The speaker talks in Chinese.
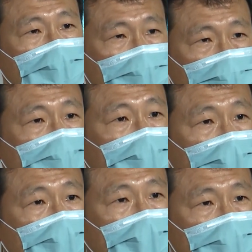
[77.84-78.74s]
已经下
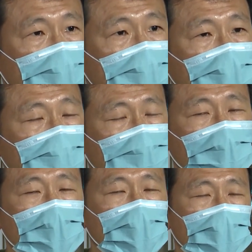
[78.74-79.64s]
来打针了。
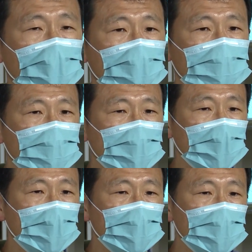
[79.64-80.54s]
呃，
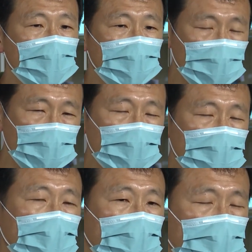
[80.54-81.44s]
不过
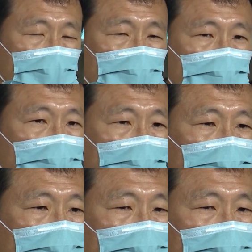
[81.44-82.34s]
第二点就是，
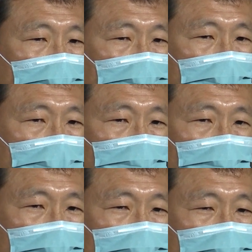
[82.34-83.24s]
我看
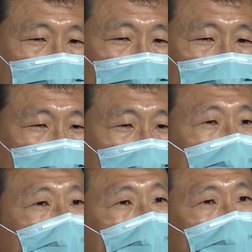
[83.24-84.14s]
我们。
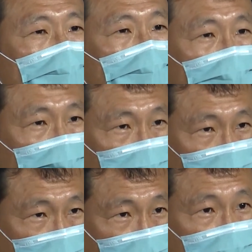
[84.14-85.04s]
义工说
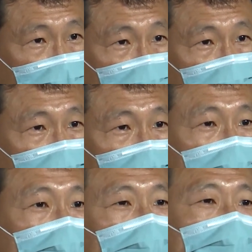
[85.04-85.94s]
服年长者
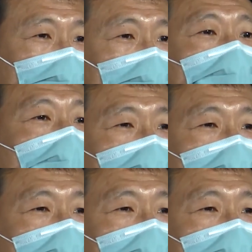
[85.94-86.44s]
也是只有一